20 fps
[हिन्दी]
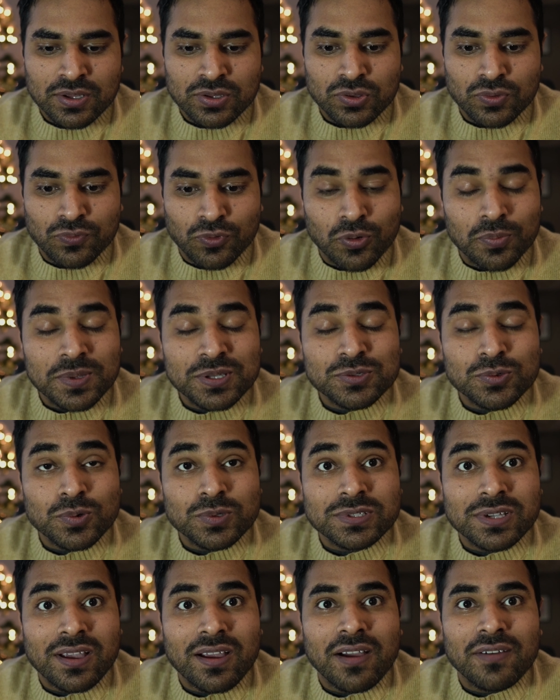तो वो भी
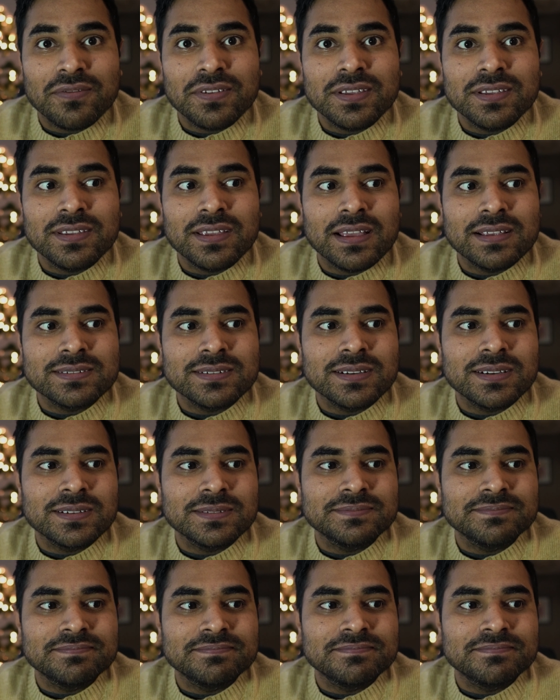सोच के काफ़ी ऐसा
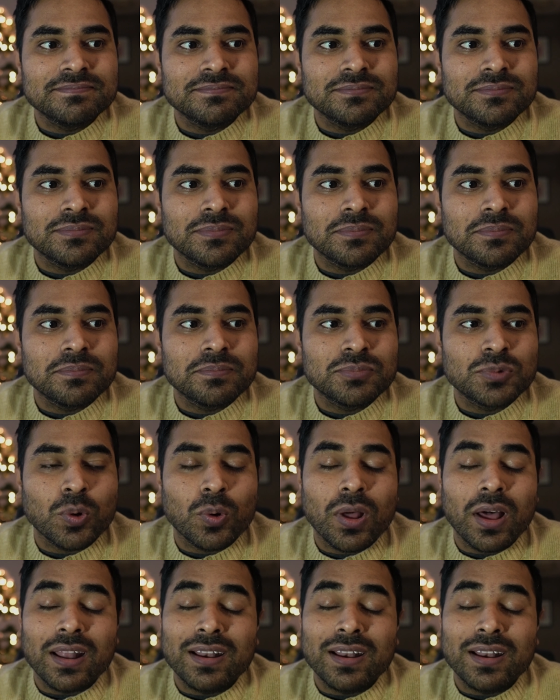थोड़ा